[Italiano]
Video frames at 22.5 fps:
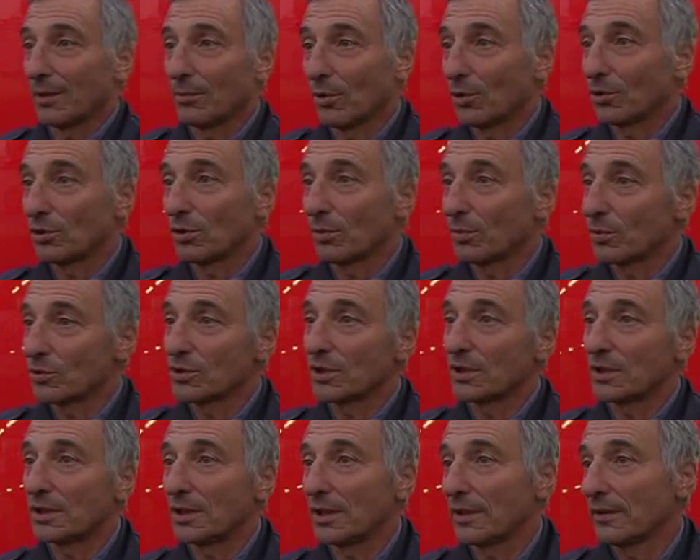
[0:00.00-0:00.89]
è molto
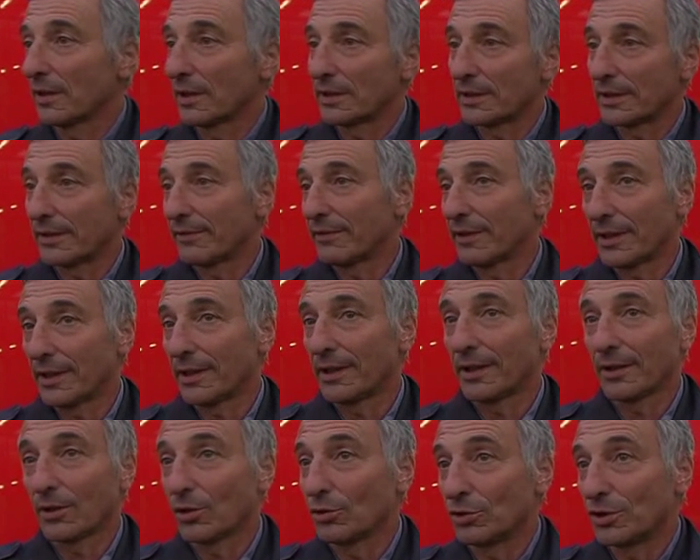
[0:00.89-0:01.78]
positiva e
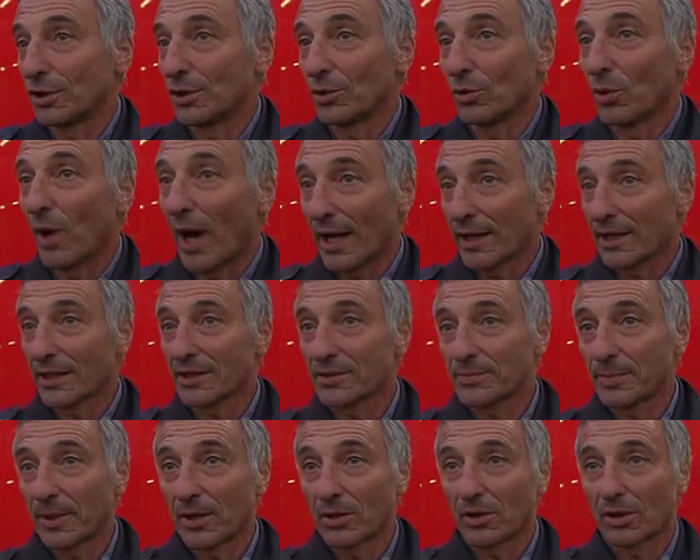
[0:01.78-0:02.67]
deve continuare.
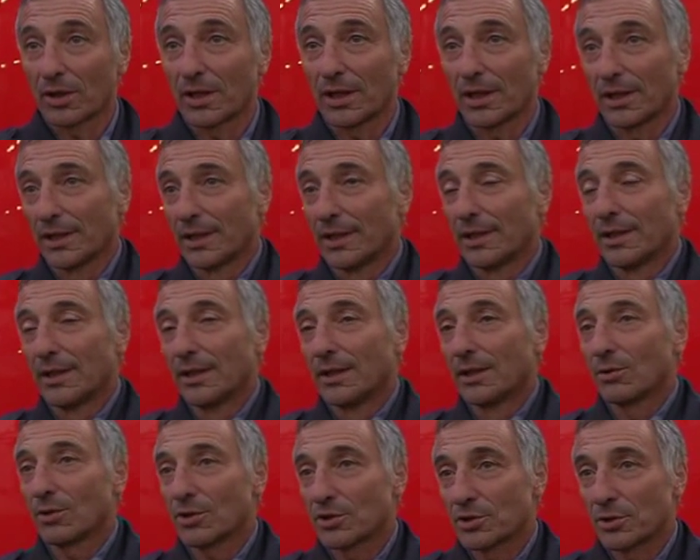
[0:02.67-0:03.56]
Spero che
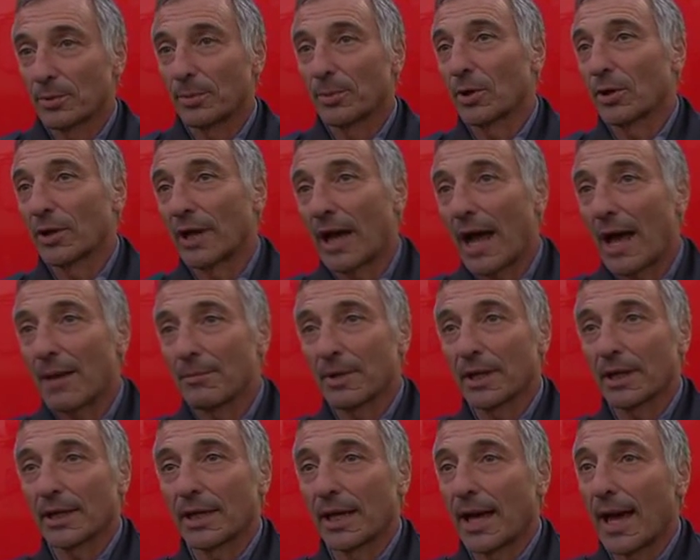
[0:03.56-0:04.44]
questo
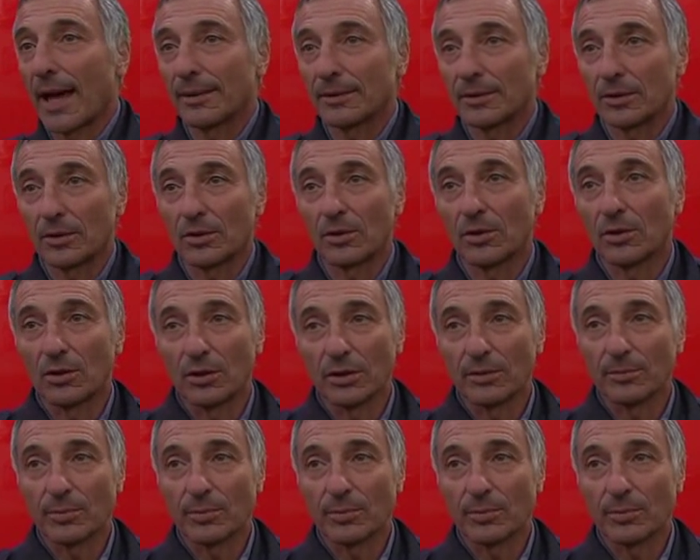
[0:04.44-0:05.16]
programma che hanno